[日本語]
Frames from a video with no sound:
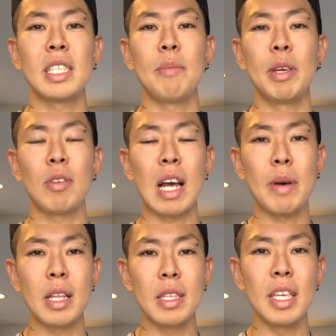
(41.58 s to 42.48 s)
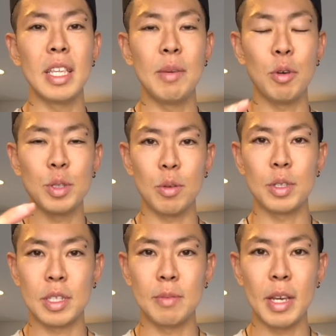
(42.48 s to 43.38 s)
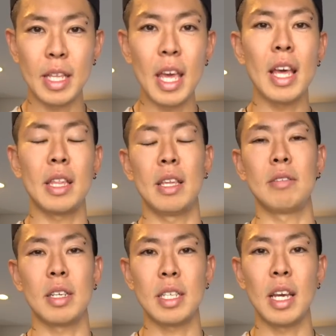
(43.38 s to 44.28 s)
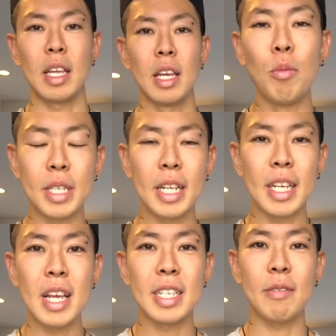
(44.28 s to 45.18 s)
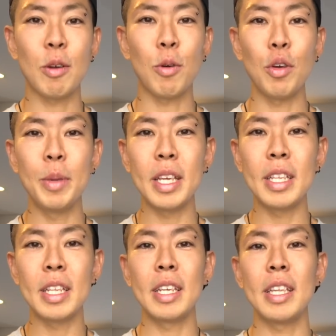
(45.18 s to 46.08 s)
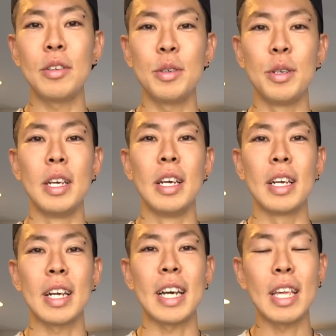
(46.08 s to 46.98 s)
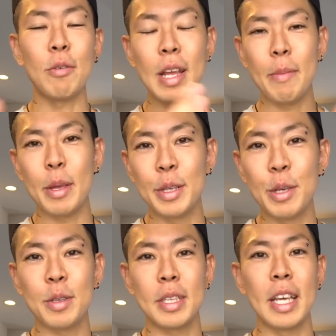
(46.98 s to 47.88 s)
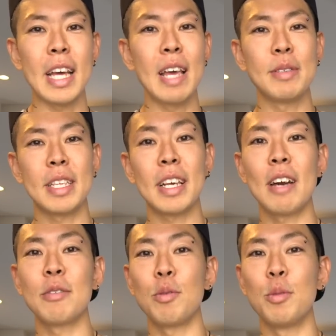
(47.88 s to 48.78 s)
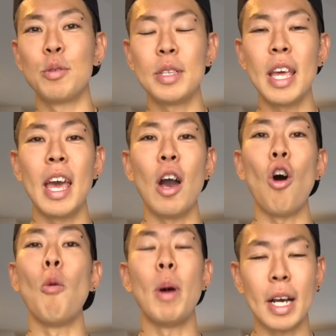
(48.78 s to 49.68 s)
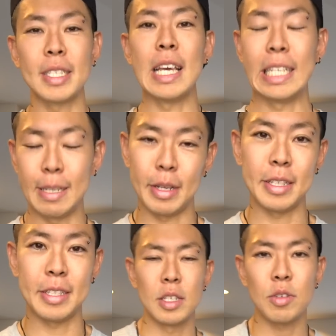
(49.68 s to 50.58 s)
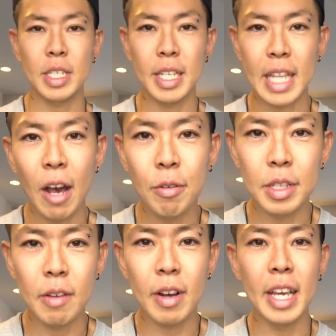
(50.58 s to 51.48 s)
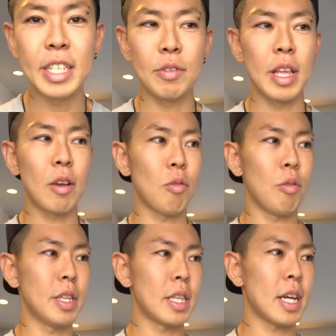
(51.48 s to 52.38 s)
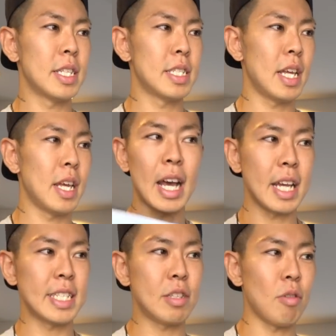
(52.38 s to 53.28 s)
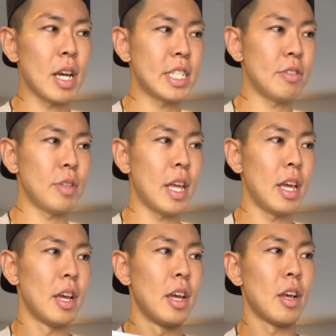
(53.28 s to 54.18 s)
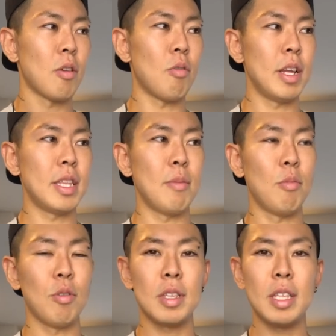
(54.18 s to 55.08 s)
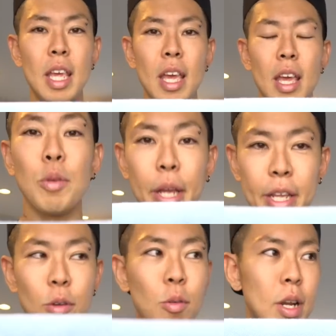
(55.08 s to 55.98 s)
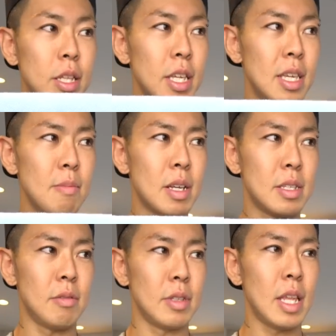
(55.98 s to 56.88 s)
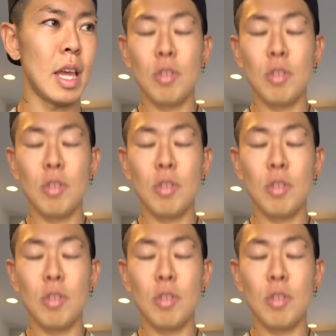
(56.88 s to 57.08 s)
さめのカバンに荷物を詰めてやってください重さに関してはこれを見ていただいてる肩のレベルによってだいぶ差があると思うのでお任せしますそしてタオルでは一応ねこういった感じで端と端をねこうやって持ってトレーニングを行っていきますので